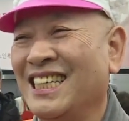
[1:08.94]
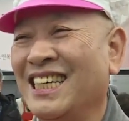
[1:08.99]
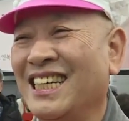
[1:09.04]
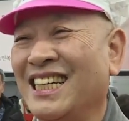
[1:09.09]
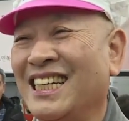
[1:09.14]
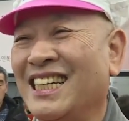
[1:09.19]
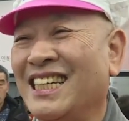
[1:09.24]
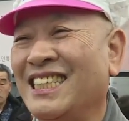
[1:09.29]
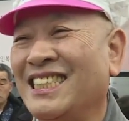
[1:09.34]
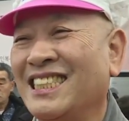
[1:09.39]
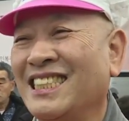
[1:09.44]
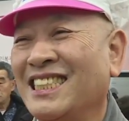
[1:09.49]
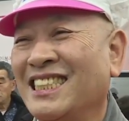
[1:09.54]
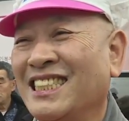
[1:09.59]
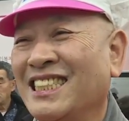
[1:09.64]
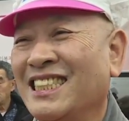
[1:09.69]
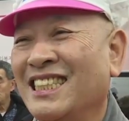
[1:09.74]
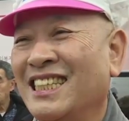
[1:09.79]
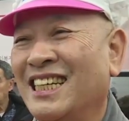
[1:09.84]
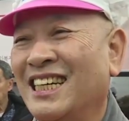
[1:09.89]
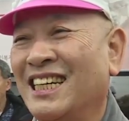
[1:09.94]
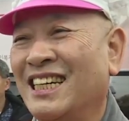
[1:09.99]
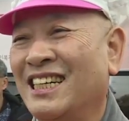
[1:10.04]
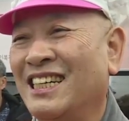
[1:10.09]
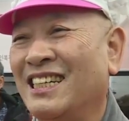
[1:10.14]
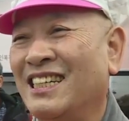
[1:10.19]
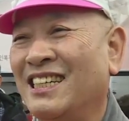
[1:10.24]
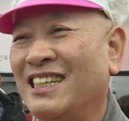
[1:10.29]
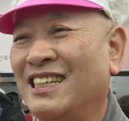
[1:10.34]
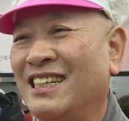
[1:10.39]
예.
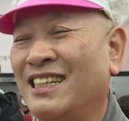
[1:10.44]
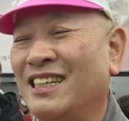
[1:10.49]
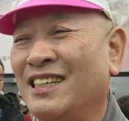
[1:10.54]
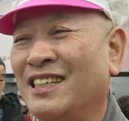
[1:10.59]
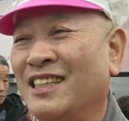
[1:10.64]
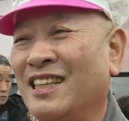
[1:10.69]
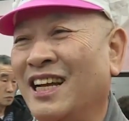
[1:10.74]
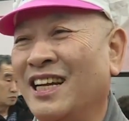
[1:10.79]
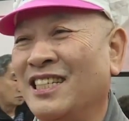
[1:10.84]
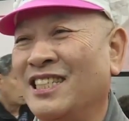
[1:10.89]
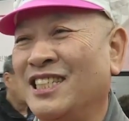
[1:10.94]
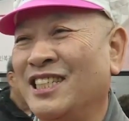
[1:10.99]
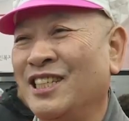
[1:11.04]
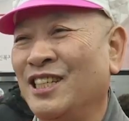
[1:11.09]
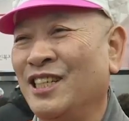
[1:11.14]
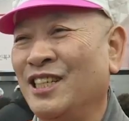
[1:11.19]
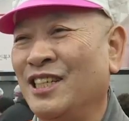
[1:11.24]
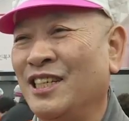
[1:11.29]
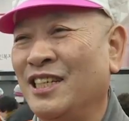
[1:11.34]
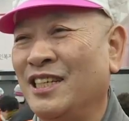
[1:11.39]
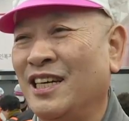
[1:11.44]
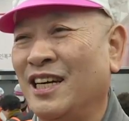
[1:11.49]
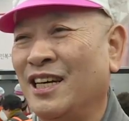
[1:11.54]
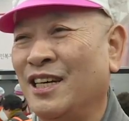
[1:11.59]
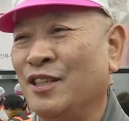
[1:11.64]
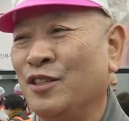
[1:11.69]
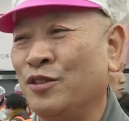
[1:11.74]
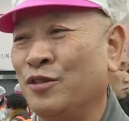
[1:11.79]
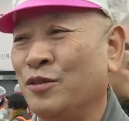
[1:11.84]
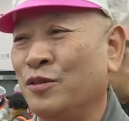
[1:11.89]
아,
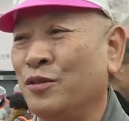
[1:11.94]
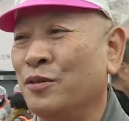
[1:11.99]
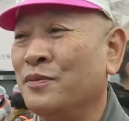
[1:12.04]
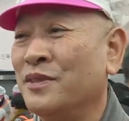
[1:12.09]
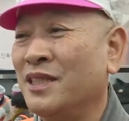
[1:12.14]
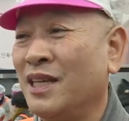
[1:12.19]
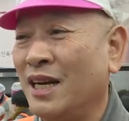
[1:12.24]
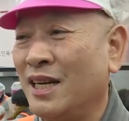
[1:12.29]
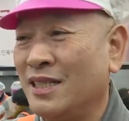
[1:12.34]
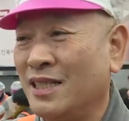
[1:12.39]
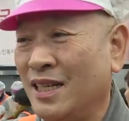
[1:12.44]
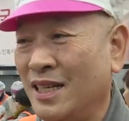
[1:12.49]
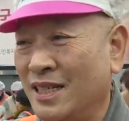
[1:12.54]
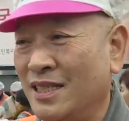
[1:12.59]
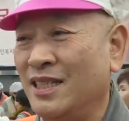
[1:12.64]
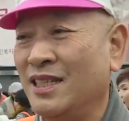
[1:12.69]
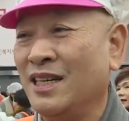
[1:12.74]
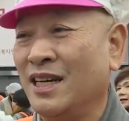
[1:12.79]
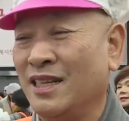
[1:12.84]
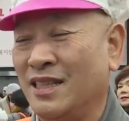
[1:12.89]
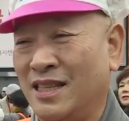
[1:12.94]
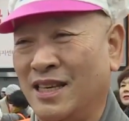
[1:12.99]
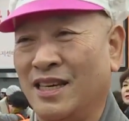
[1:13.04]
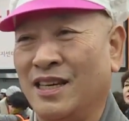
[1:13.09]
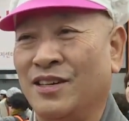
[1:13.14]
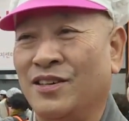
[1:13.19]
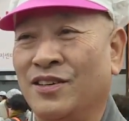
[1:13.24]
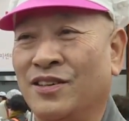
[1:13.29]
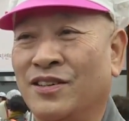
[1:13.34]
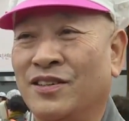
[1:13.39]
날씨가 좀 쌀쌀해진 것
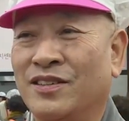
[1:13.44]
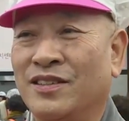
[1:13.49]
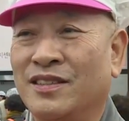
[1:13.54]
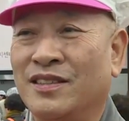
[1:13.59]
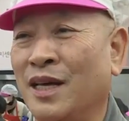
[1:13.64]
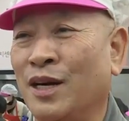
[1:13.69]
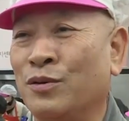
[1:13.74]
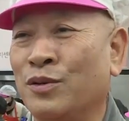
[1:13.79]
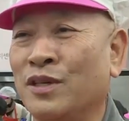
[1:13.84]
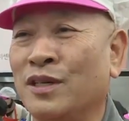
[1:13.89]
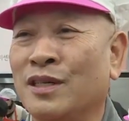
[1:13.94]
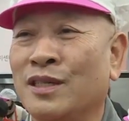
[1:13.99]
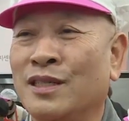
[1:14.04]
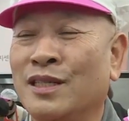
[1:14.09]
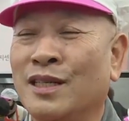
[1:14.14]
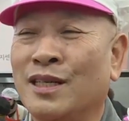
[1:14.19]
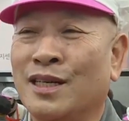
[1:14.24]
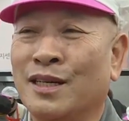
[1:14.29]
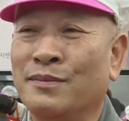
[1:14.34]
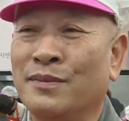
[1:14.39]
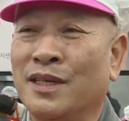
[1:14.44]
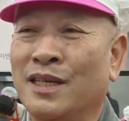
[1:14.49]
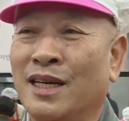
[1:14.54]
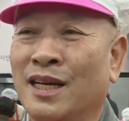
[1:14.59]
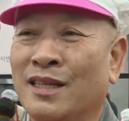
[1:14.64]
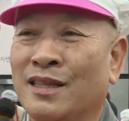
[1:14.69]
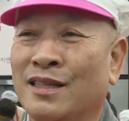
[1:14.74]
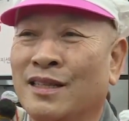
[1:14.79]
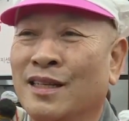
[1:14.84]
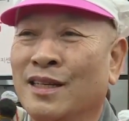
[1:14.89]
같아요. 우리 어르신들
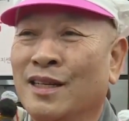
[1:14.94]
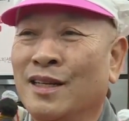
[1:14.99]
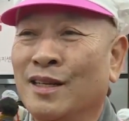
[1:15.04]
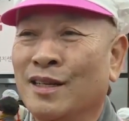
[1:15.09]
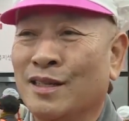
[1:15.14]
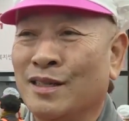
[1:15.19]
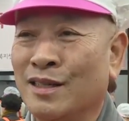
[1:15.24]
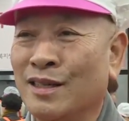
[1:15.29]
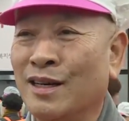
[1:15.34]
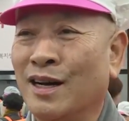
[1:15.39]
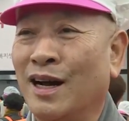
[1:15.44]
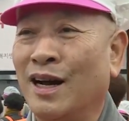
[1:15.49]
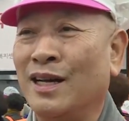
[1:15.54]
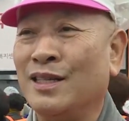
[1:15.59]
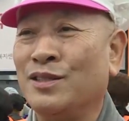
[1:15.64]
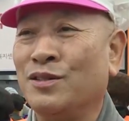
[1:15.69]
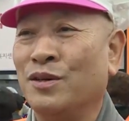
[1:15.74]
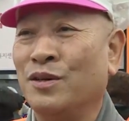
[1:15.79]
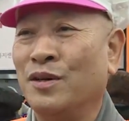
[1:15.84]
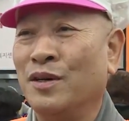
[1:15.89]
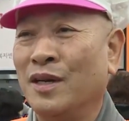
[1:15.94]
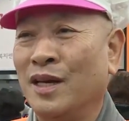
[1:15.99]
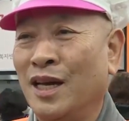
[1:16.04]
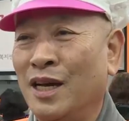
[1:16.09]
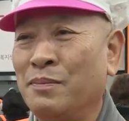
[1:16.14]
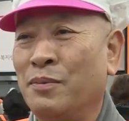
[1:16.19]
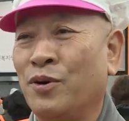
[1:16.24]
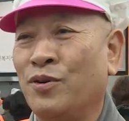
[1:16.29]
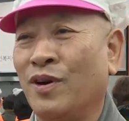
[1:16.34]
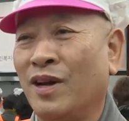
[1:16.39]
금년에 건강하시고
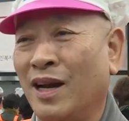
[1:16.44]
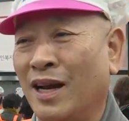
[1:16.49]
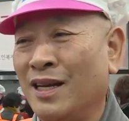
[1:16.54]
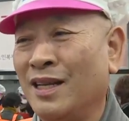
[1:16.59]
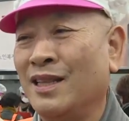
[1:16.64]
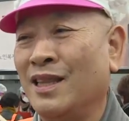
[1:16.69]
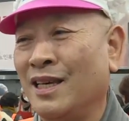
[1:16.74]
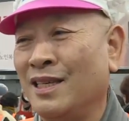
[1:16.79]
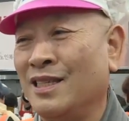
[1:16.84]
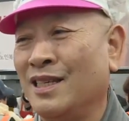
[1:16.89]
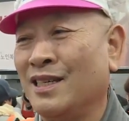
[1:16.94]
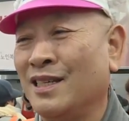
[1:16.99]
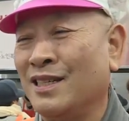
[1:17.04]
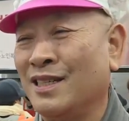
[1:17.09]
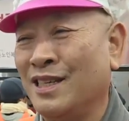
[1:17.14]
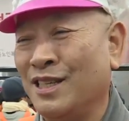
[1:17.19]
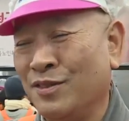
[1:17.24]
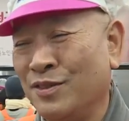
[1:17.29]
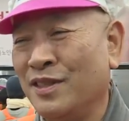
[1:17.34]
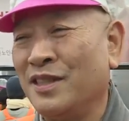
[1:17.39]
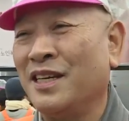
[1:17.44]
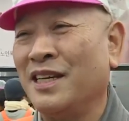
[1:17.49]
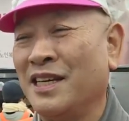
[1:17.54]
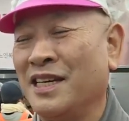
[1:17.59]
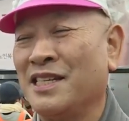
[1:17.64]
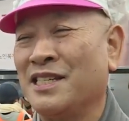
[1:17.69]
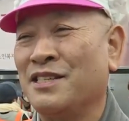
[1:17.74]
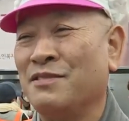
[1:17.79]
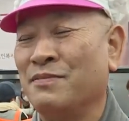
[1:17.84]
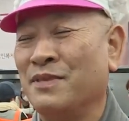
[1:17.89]
행복한 한해 되시기를 기원
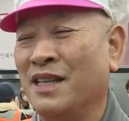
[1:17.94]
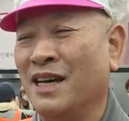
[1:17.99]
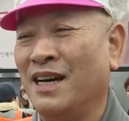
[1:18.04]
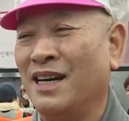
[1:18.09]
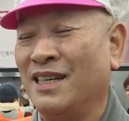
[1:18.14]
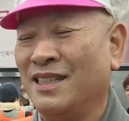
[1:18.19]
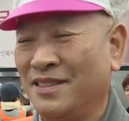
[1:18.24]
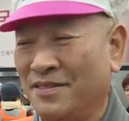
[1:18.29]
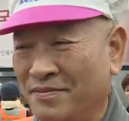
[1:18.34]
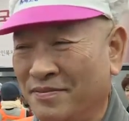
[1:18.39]
드리겠습니다.